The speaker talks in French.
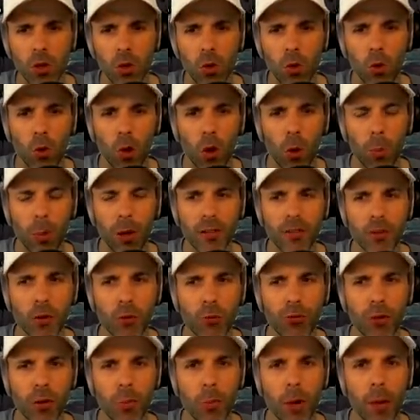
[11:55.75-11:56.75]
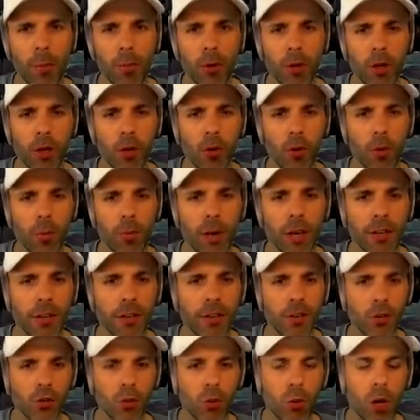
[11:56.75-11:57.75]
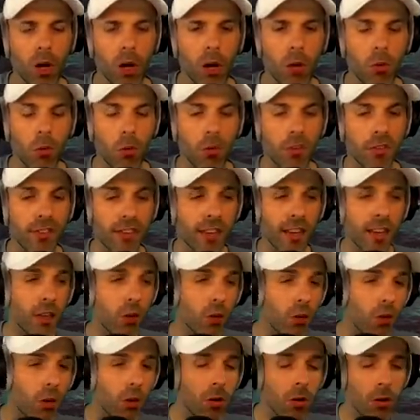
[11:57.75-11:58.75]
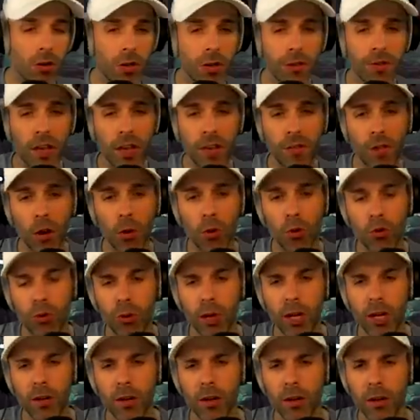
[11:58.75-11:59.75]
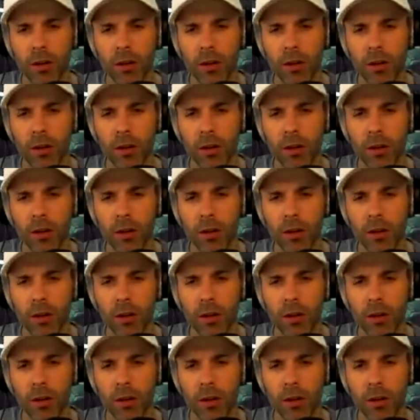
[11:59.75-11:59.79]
On remplace le fil barbelé, on le met à des endroits où on sait qu'il euh, va y avoir le duel.